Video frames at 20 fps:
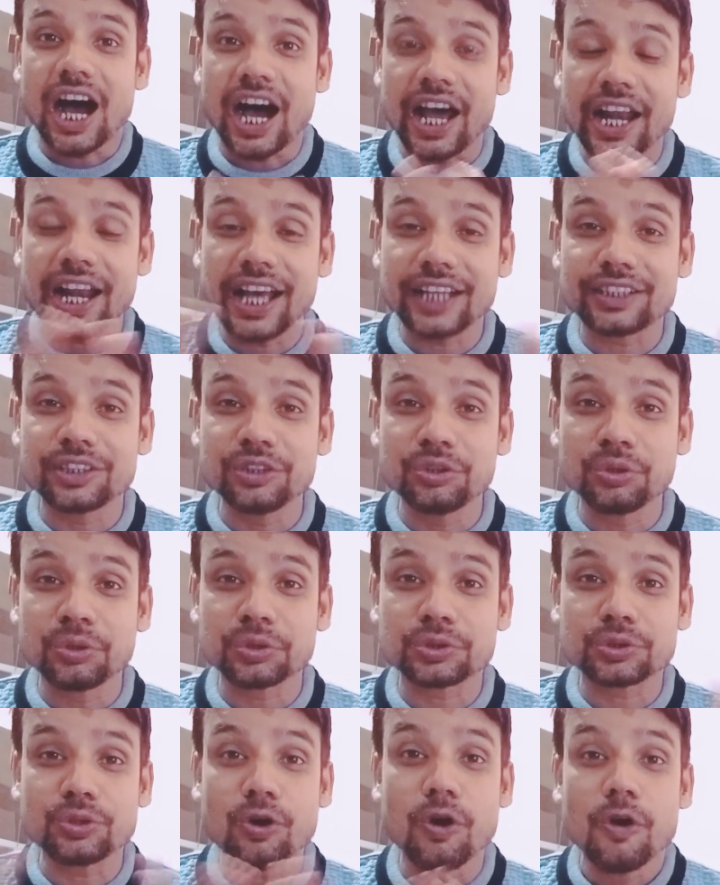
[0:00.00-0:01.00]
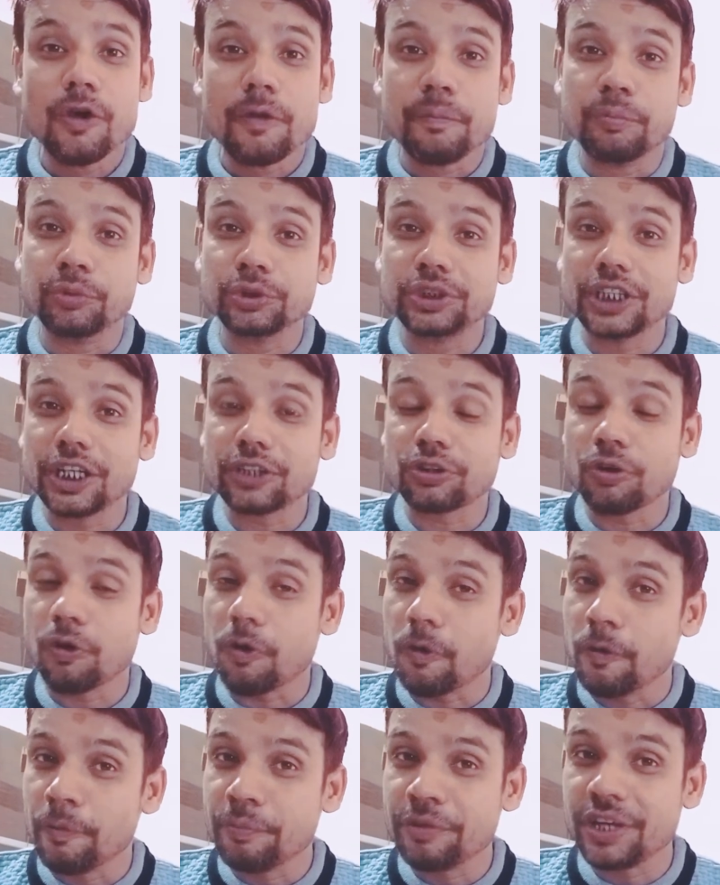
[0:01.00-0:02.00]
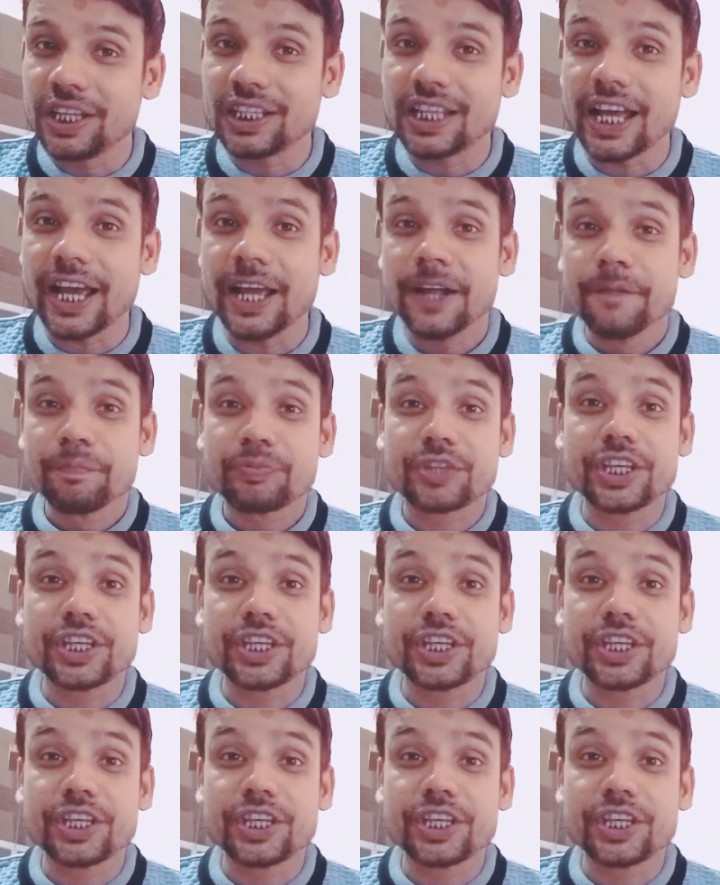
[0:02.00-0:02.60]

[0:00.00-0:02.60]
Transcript: हालांकि दोस्तों मुझे तो उम्मीद है